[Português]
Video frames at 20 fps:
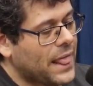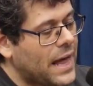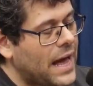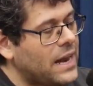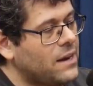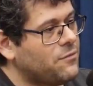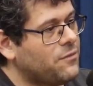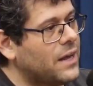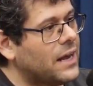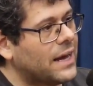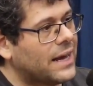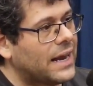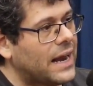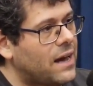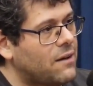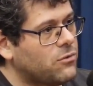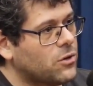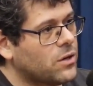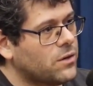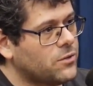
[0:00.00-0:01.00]
Aí ele fala:
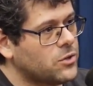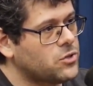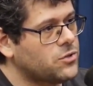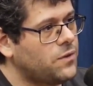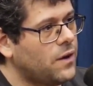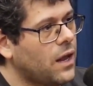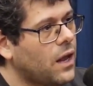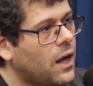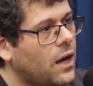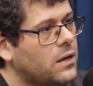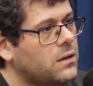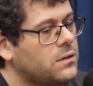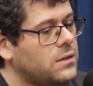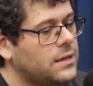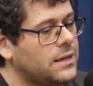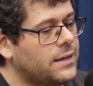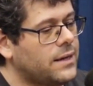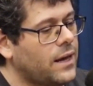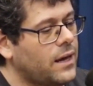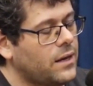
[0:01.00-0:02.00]
grava o que eu vou te falar.
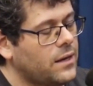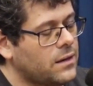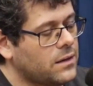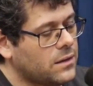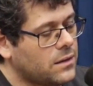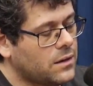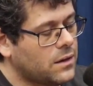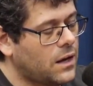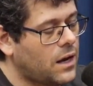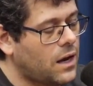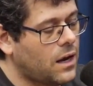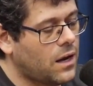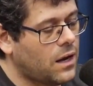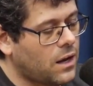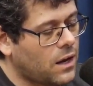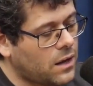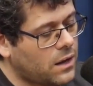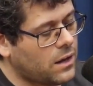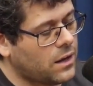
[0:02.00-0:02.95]
Liguei a,